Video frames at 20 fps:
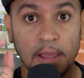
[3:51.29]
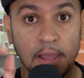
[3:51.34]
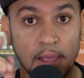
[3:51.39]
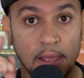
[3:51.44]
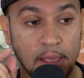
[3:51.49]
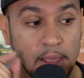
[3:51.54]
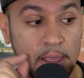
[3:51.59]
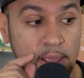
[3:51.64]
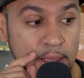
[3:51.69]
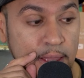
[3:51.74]

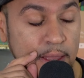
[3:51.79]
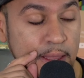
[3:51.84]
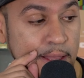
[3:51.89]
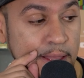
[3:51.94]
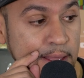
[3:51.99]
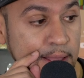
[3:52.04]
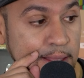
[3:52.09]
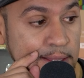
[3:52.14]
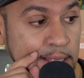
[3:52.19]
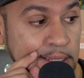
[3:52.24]

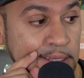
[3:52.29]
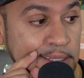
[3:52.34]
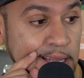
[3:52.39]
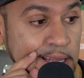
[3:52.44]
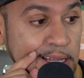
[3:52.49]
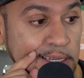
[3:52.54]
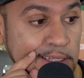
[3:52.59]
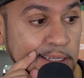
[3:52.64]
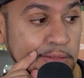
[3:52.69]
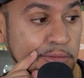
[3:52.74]
É,
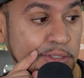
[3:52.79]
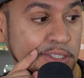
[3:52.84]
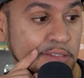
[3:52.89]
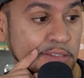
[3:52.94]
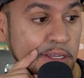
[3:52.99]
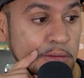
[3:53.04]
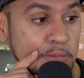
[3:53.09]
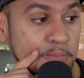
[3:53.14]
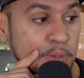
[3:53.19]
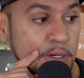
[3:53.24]
detalhe, aí você
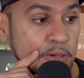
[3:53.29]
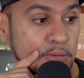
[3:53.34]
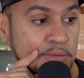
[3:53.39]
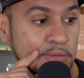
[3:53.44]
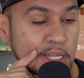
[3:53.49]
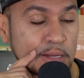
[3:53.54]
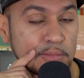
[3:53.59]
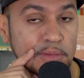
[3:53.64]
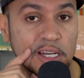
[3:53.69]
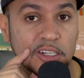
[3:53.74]
vai me
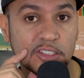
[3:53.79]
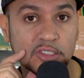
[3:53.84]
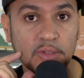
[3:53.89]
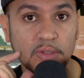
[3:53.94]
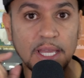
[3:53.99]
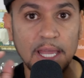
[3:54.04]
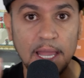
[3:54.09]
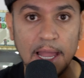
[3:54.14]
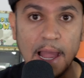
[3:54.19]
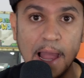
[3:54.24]
perguntar, Márcio,
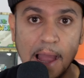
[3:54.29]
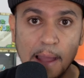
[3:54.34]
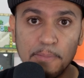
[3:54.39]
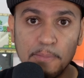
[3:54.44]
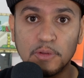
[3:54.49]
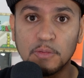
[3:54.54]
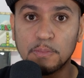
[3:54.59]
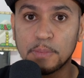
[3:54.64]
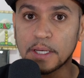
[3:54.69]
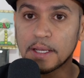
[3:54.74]
é
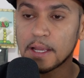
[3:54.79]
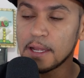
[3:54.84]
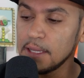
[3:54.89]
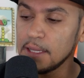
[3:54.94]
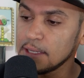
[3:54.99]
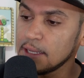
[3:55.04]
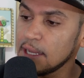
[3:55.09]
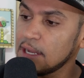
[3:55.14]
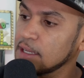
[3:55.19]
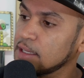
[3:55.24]
rápido para
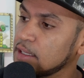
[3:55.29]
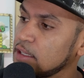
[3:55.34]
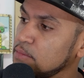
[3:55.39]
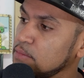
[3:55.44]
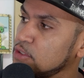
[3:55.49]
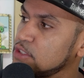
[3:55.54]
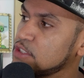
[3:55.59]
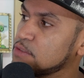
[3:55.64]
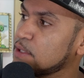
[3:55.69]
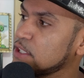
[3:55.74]
carregar aqui
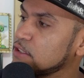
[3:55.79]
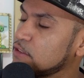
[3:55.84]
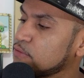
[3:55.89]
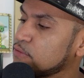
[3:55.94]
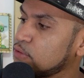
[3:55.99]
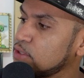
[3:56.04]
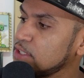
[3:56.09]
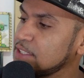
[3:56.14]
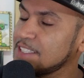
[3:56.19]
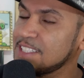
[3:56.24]
meu
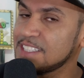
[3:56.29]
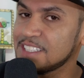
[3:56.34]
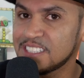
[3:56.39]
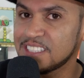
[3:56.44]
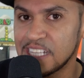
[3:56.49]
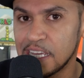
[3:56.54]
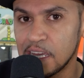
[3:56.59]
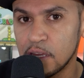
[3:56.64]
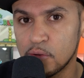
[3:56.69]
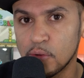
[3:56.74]
smartphone de
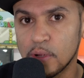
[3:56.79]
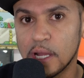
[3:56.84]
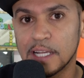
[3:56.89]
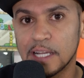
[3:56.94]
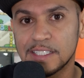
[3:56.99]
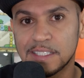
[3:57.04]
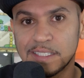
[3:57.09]
0 a